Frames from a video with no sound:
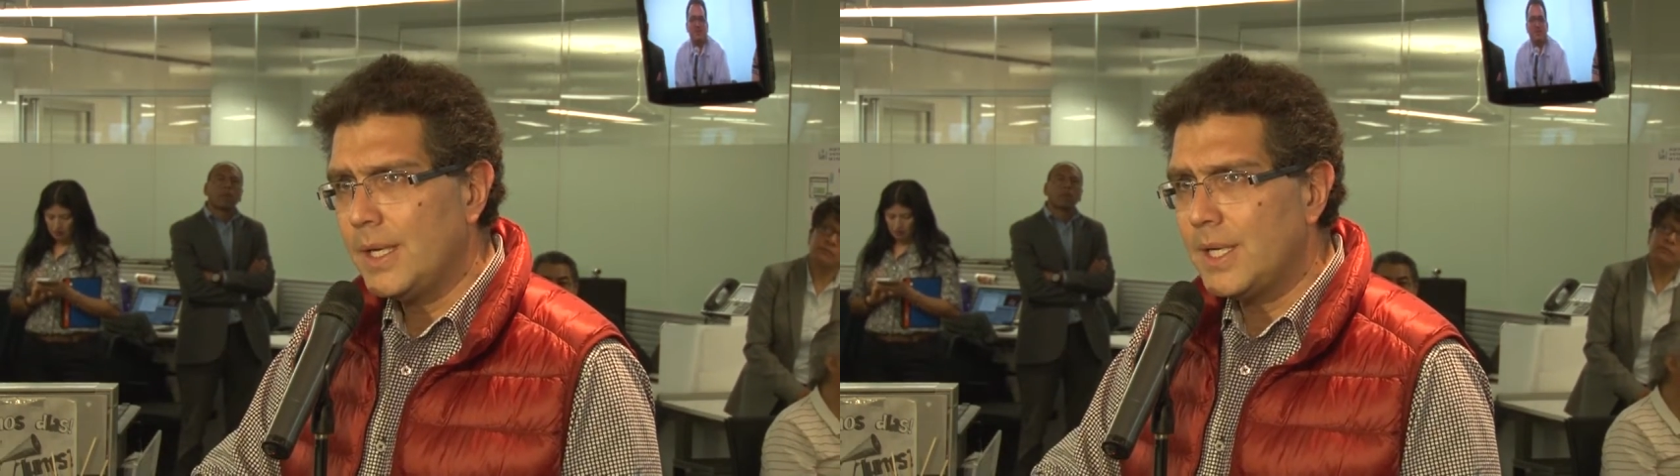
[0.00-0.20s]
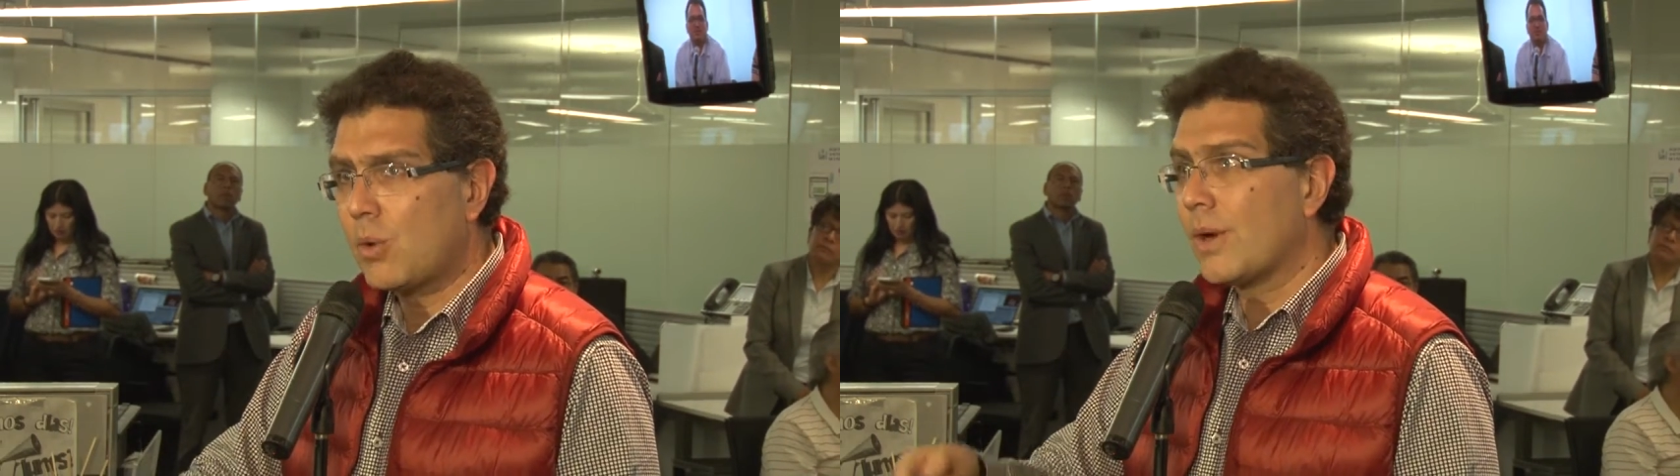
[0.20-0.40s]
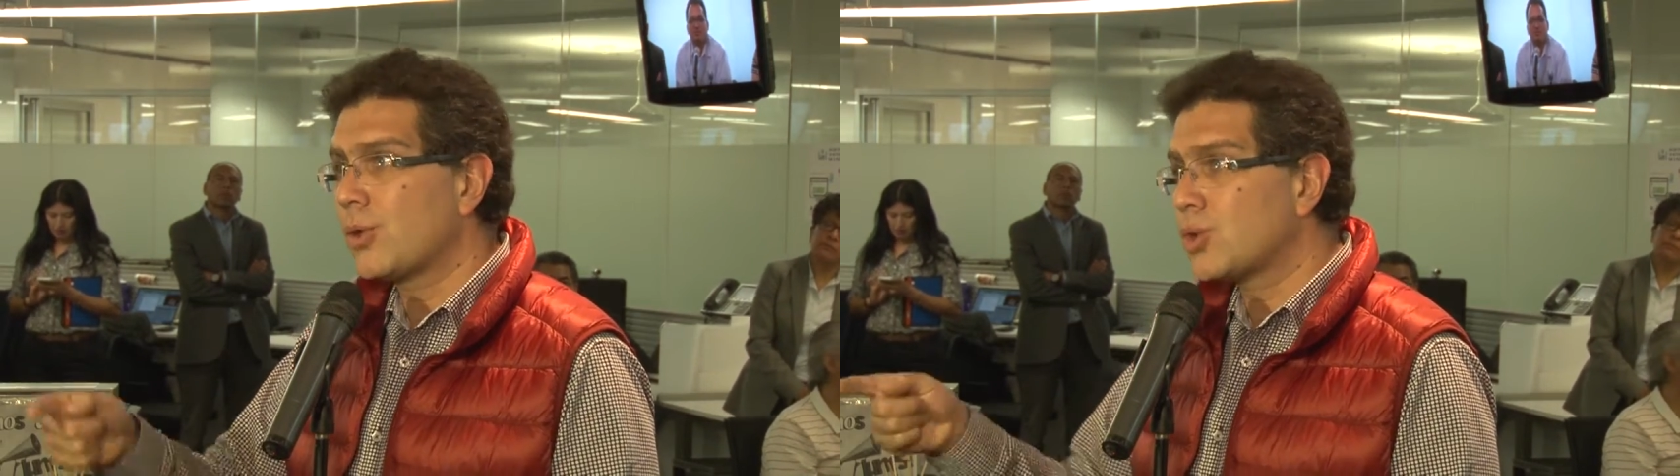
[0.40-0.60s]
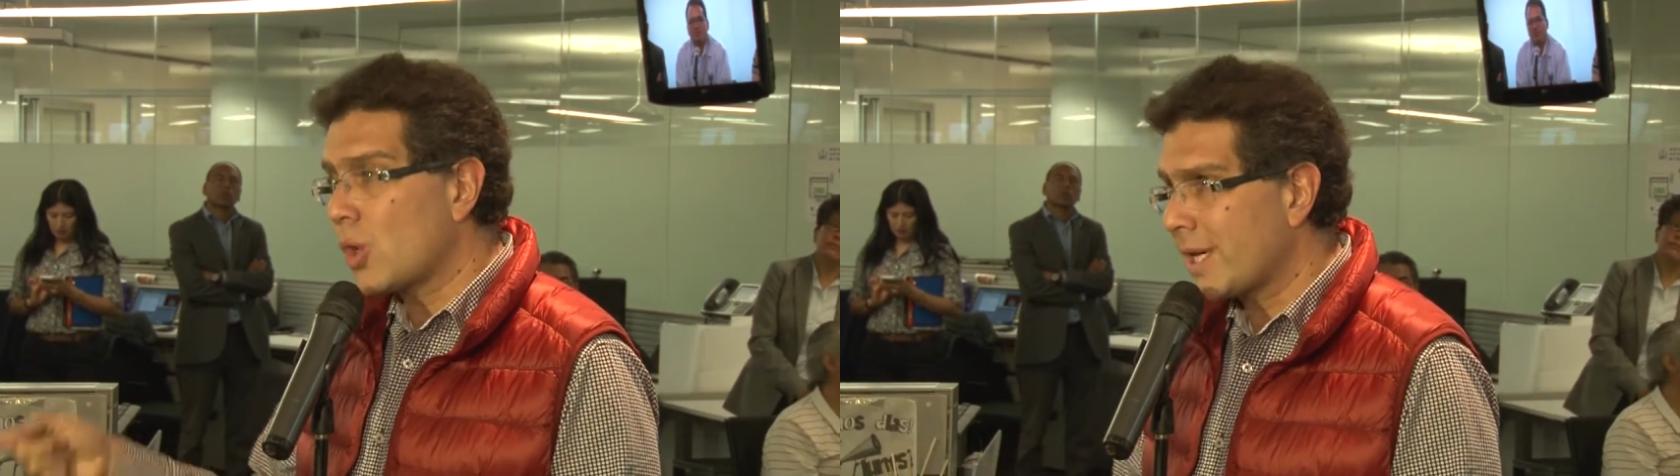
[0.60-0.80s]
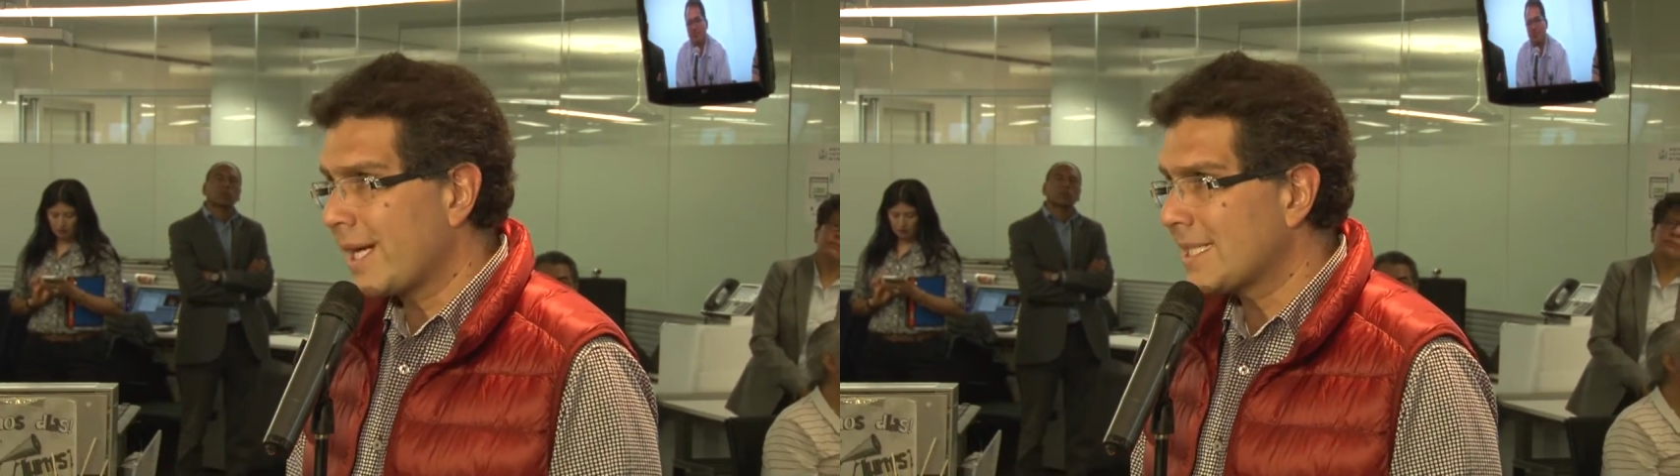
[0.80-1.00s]
Y cuando
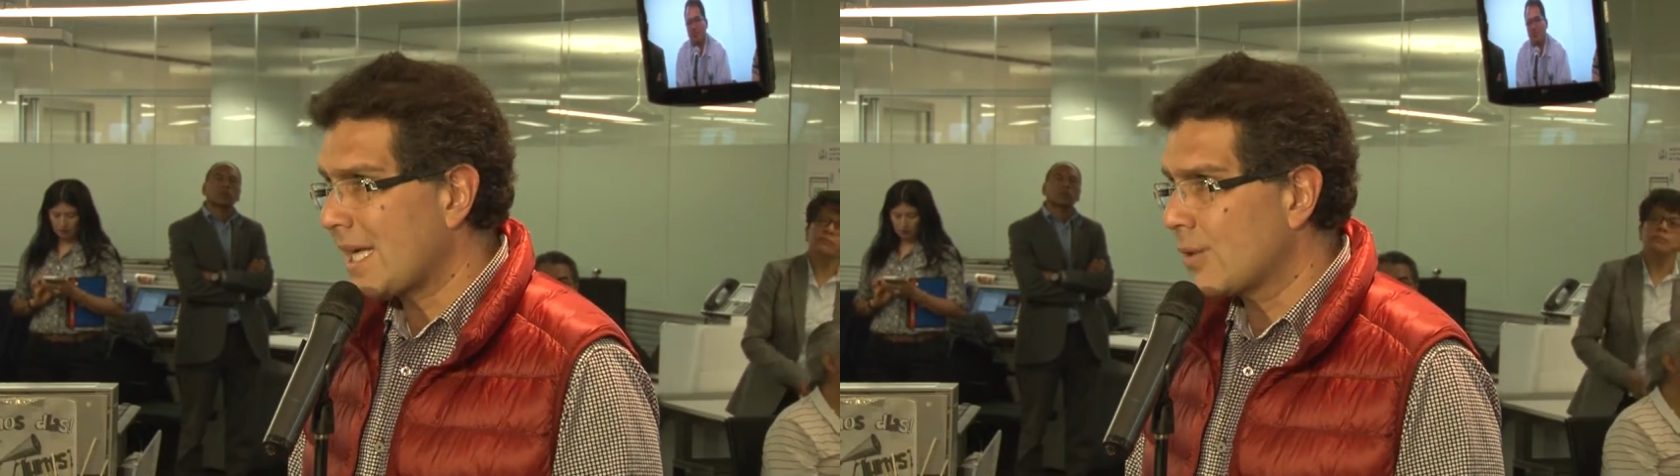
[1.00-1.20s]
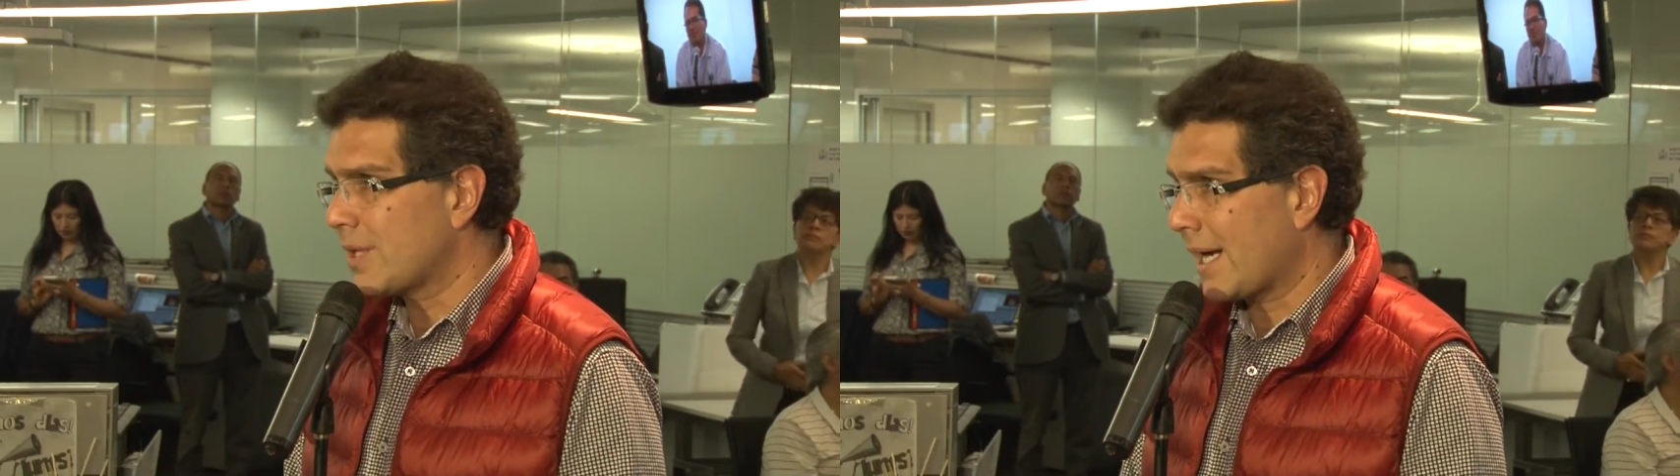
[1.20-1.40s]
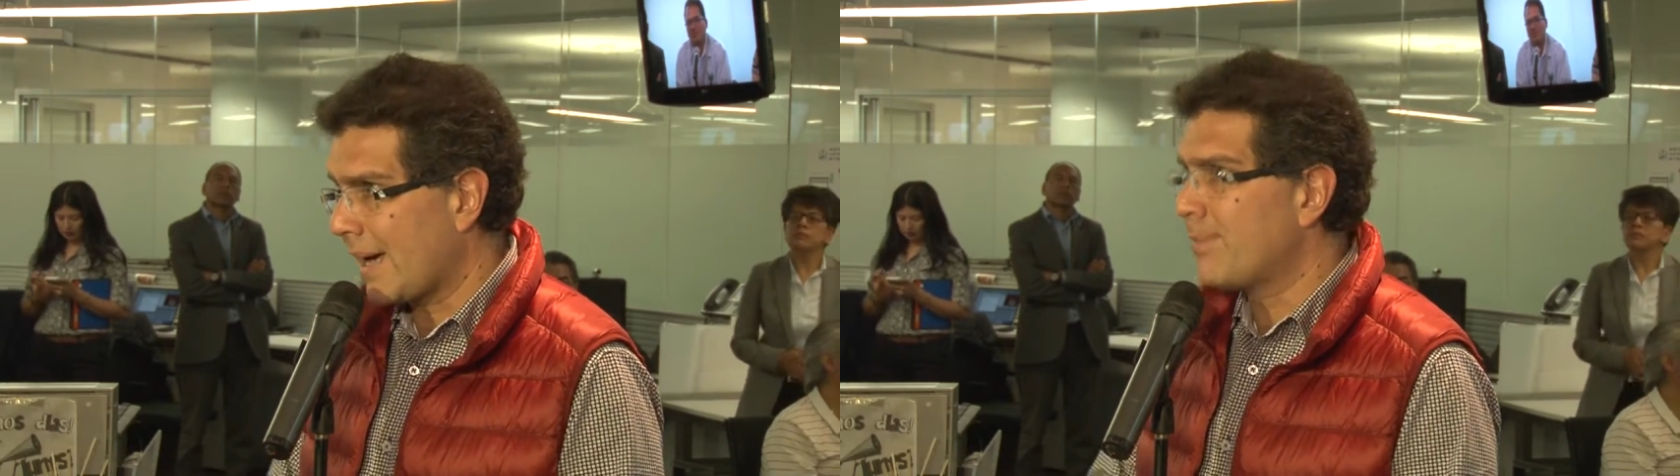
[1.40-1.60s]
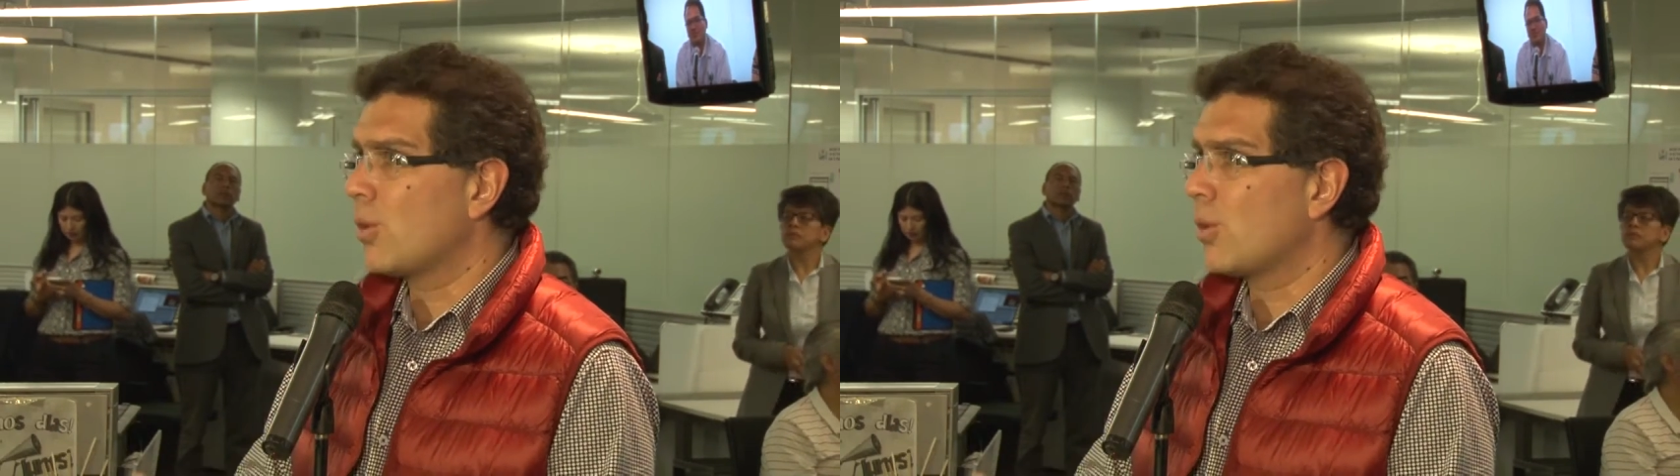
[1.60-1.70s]
son regresados acá,